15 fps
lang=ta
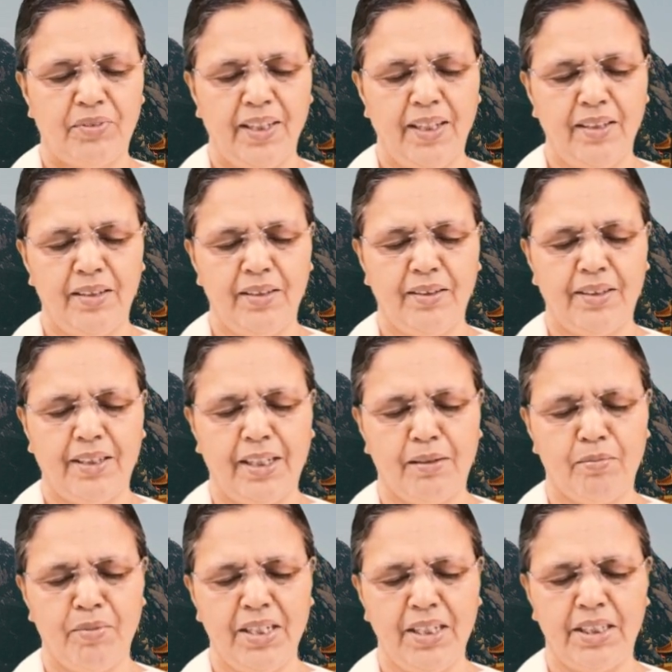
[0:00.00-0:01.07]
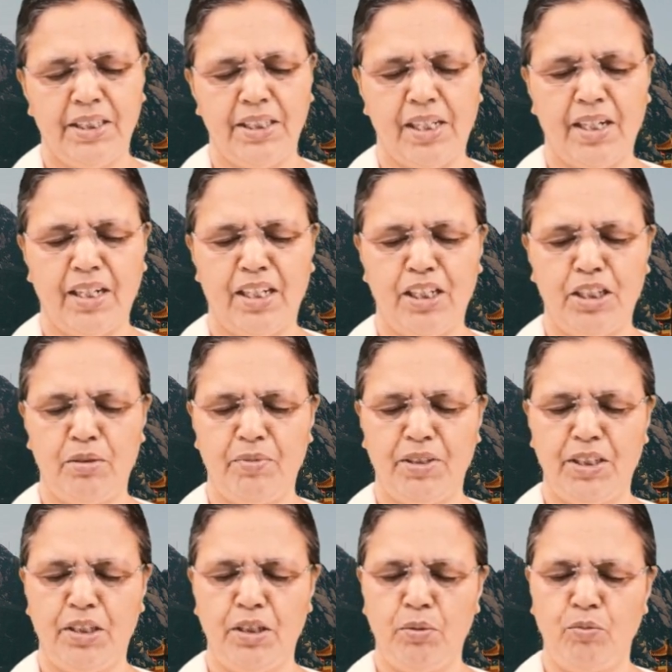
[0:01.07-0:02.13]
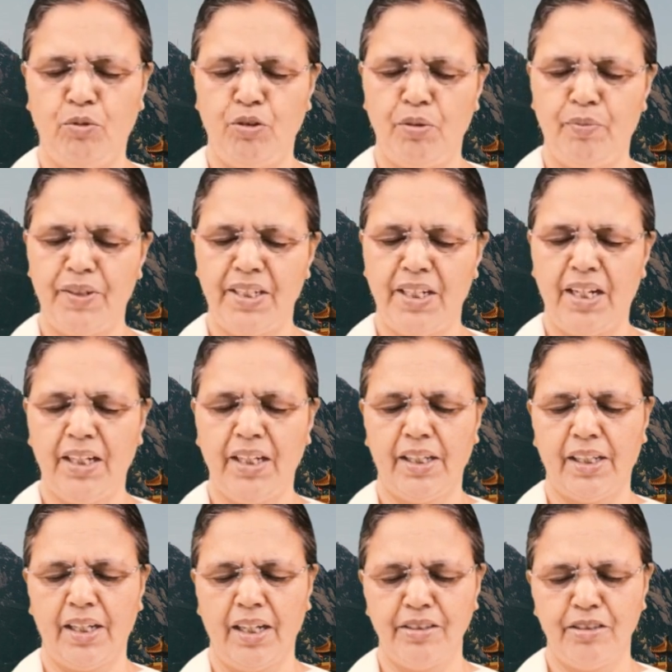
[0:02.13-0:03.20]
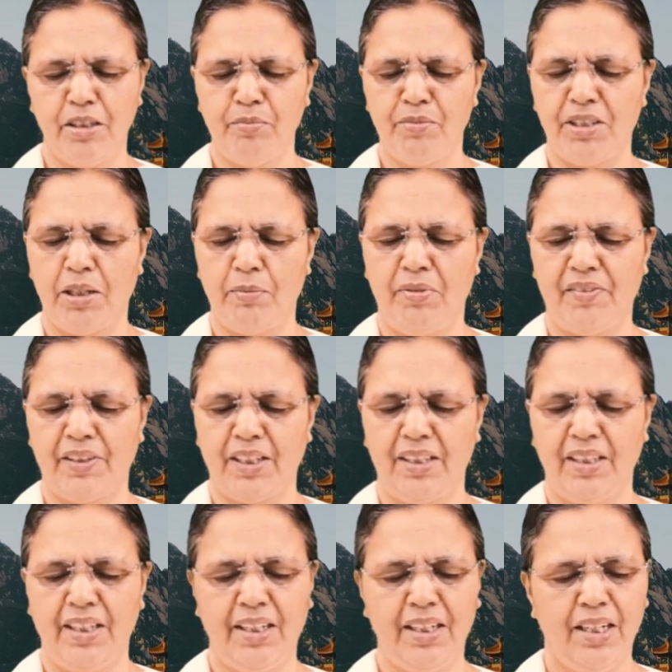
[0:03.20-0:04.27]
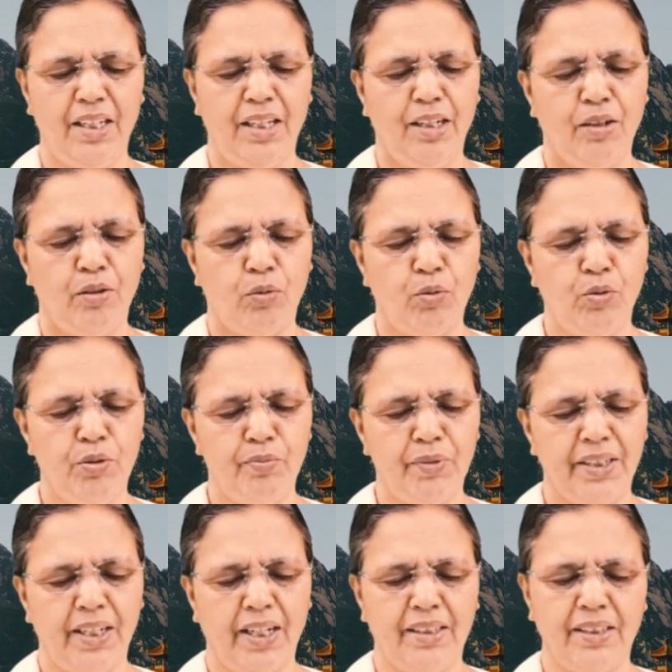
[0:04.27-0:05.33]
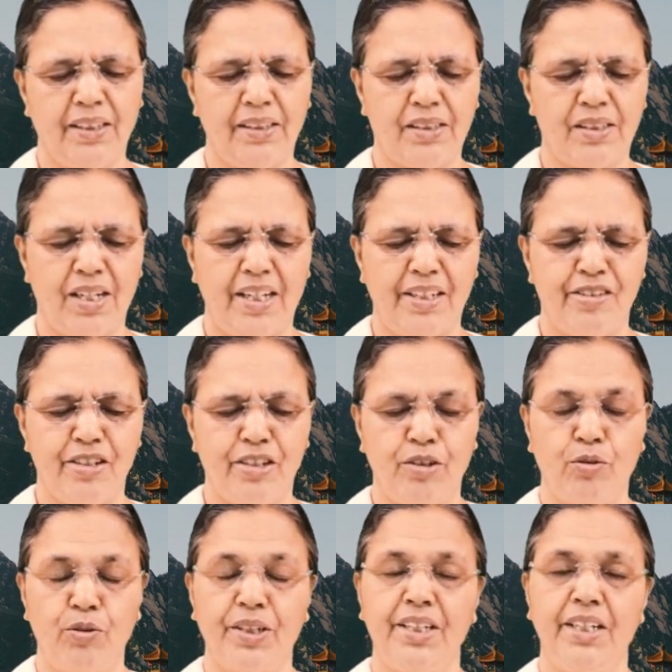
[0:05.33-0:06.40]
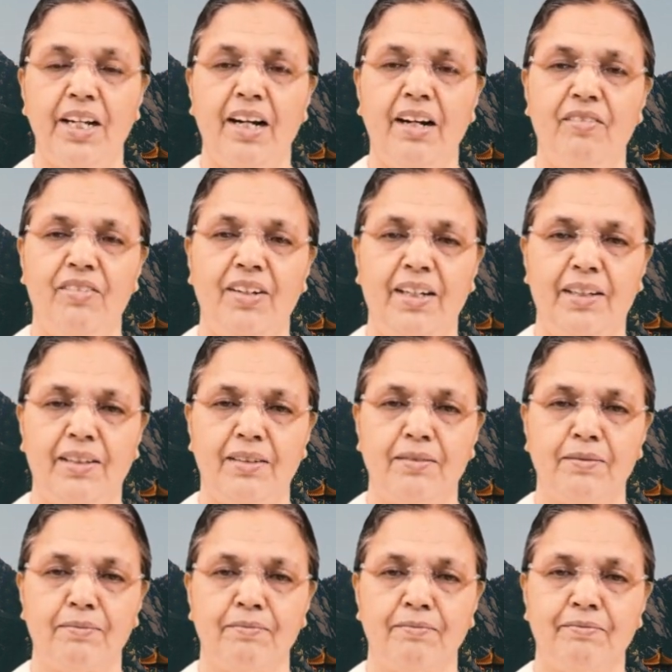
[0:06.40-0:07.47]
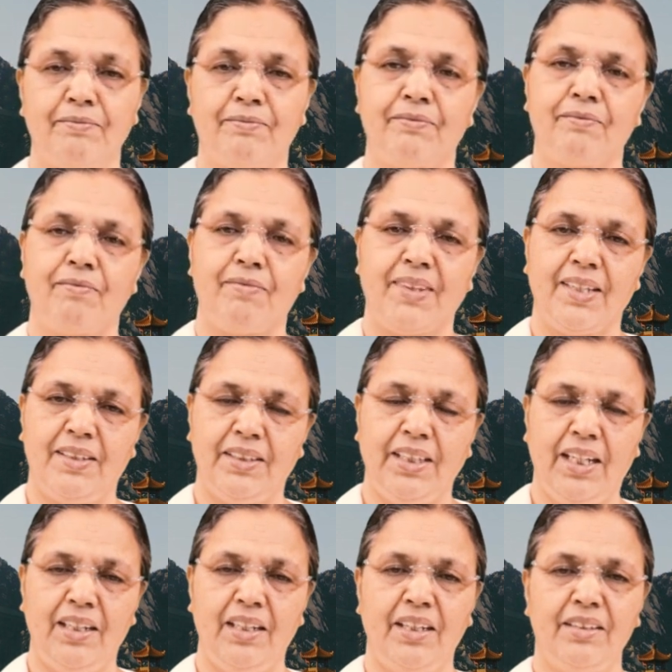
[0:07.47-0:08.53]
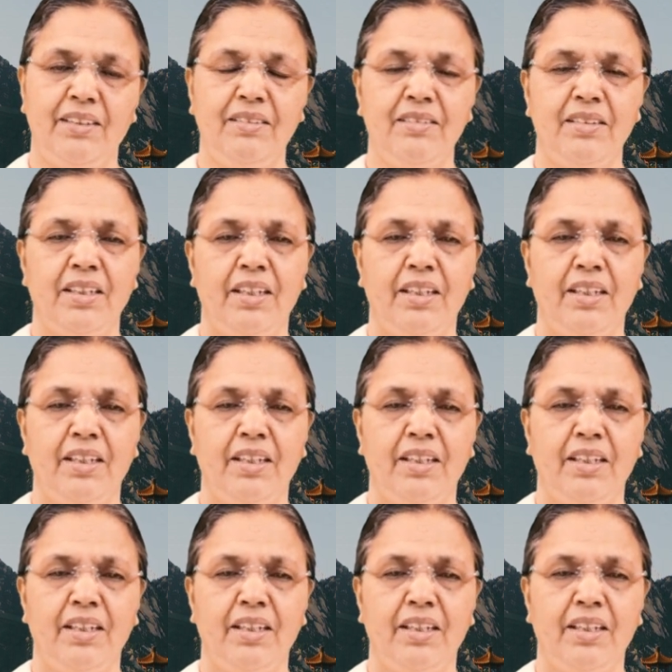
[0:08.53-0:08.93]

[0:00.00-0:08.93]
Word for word: தனது கர்ம இந்திரியங்களின் மீது முழுமையாக ராஜ்யம் செய்பவர்களே உண்மையான ராஜயோகி ஆவார் நல்லது